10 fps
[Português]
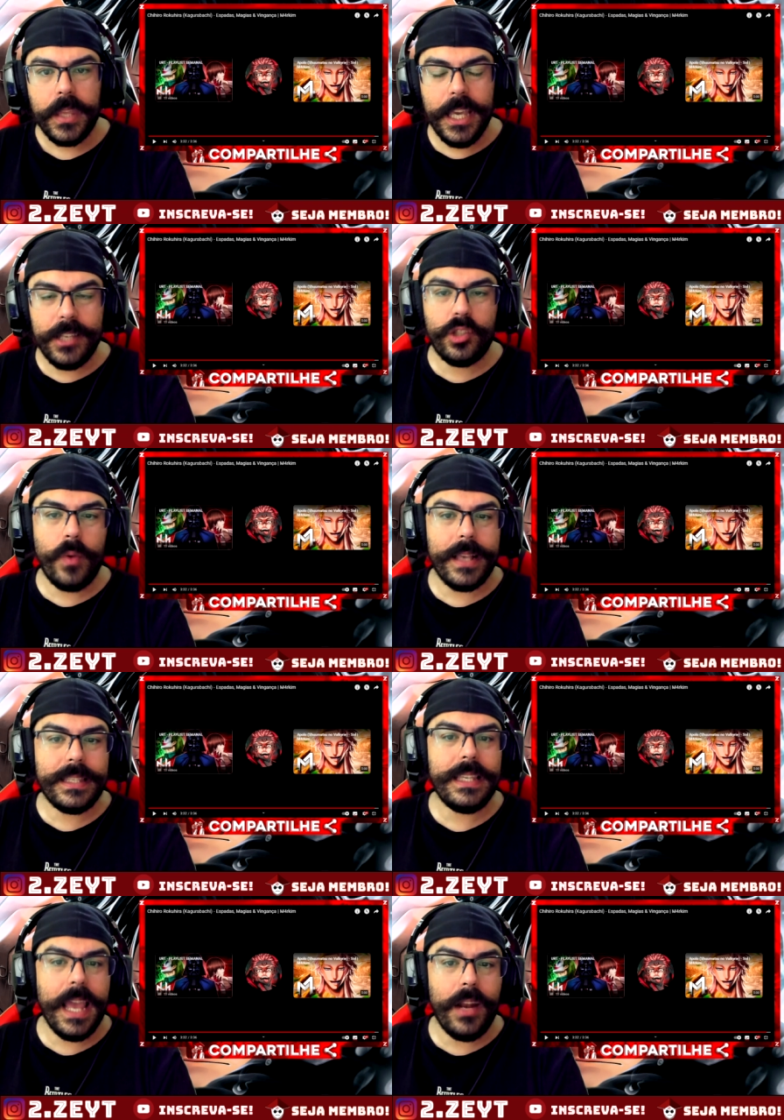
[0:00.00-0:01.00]
Isso é
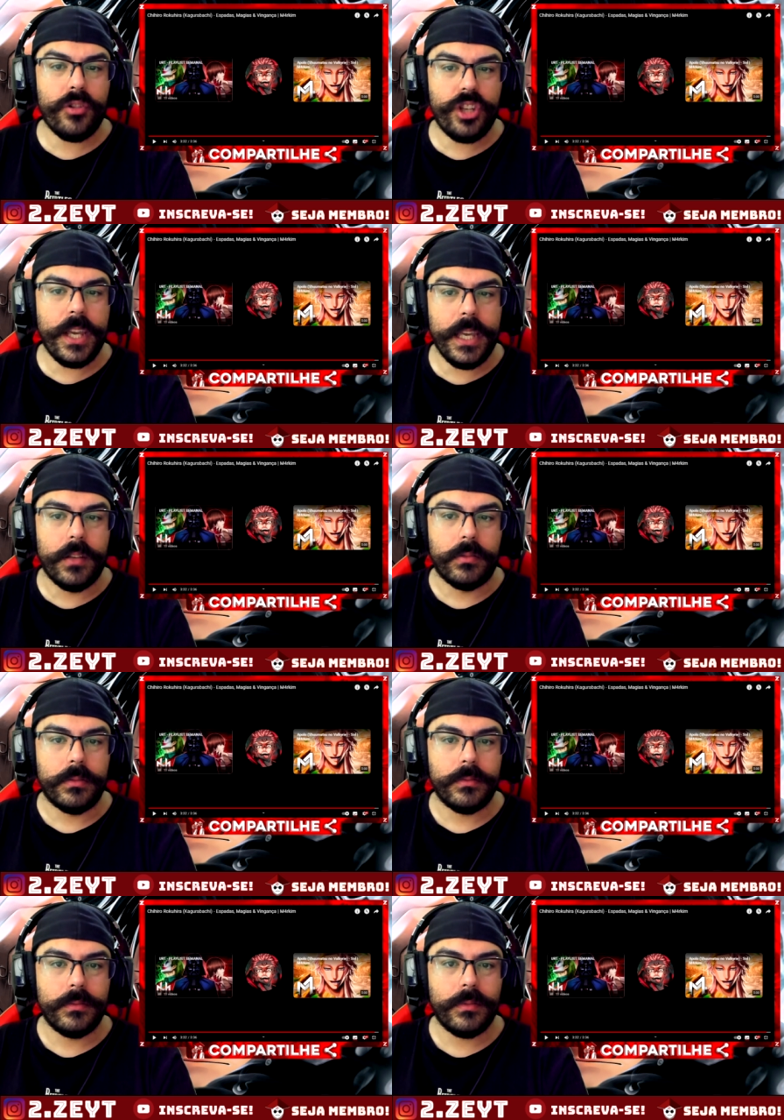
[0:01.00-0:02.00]
se ele é o
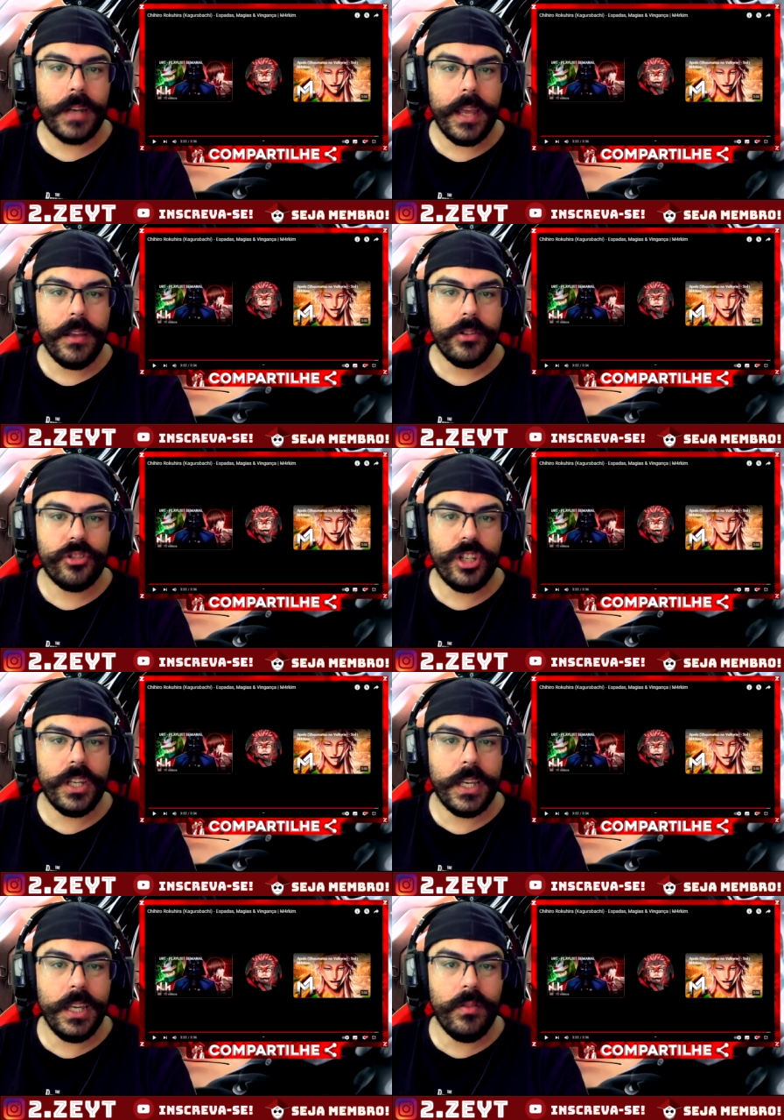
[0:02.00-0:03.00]
Shihiro, né?
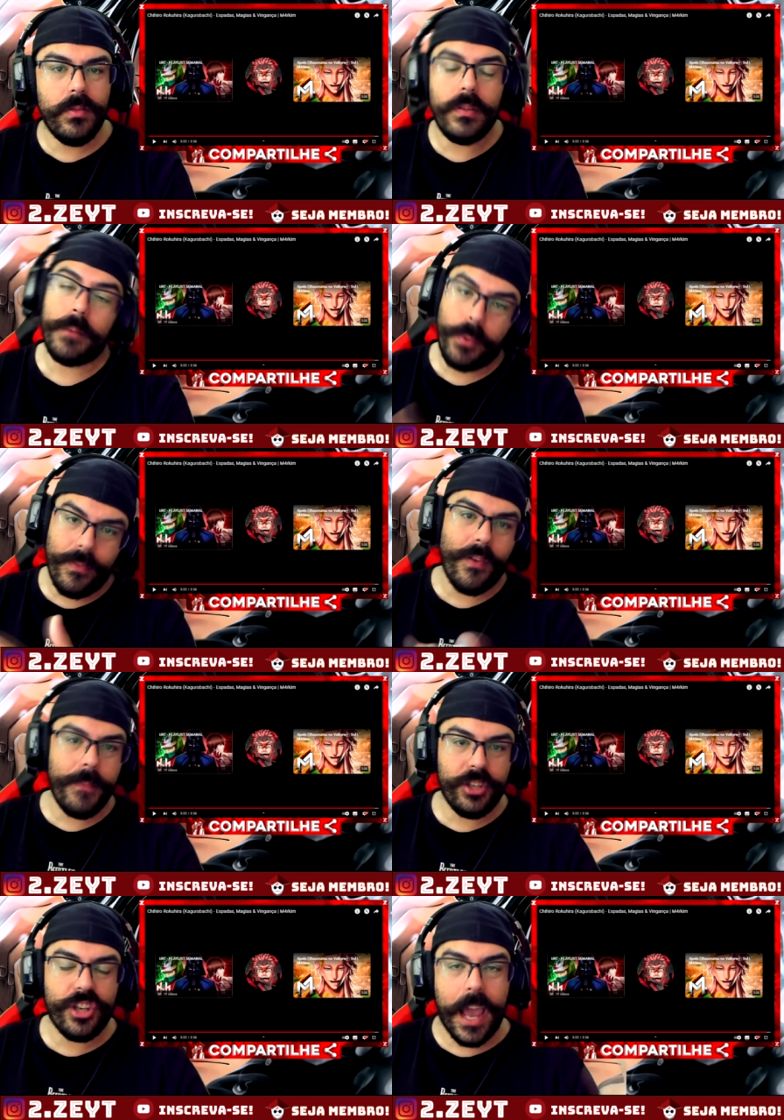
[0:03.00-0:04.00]
Shihiro. Ah,
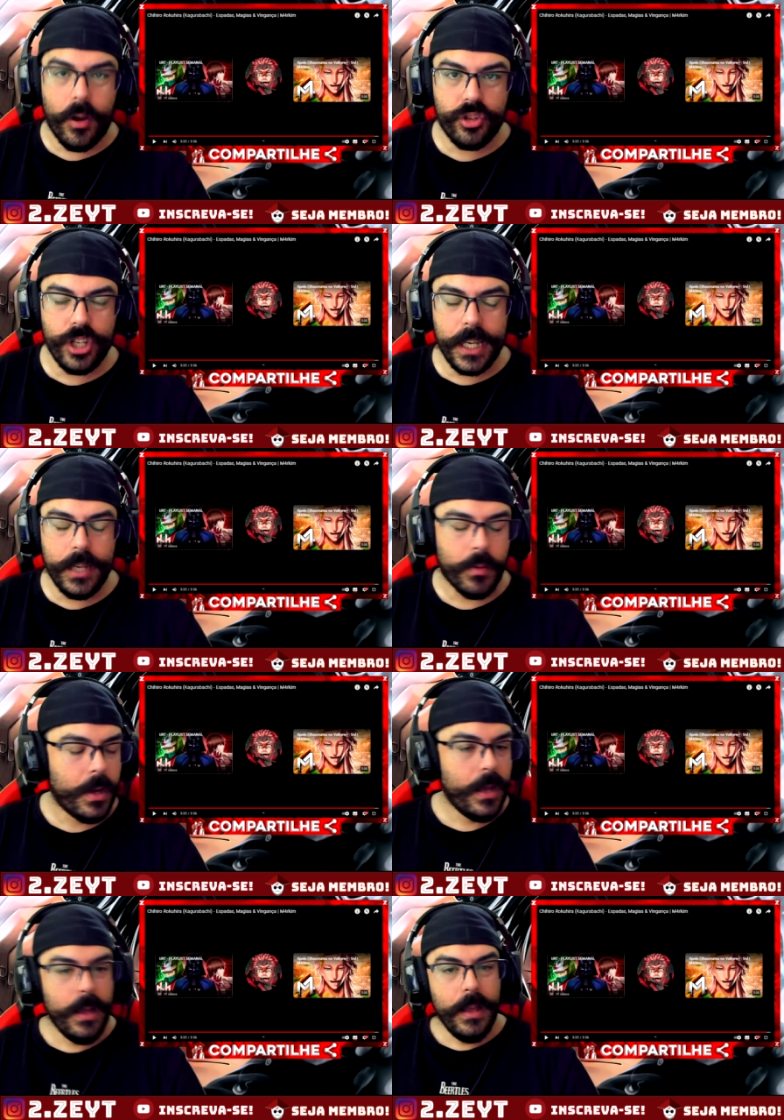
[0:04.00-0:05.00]
provavelmente é, é o Shihiro.